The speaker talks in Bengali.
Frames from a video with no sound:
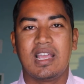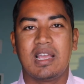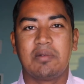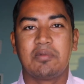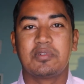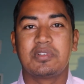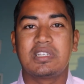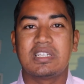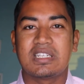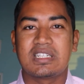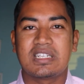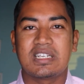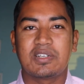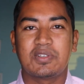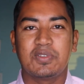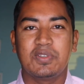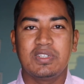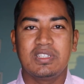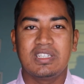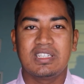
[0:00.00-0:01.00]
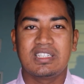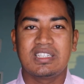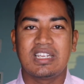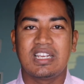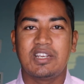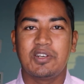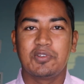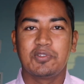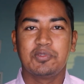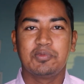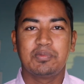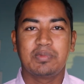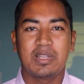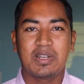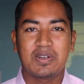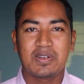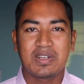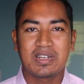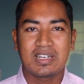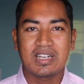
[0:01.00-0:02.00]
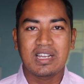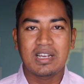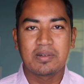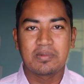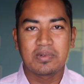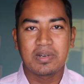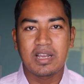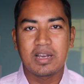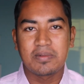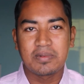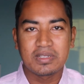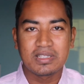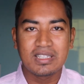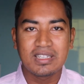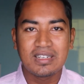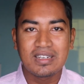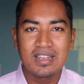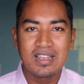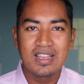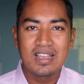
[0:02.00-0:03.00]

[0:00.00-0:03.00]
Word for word: এবং চেষ্টা করি যে সেই অনুপ্রেরণাটা আমরা আমাদের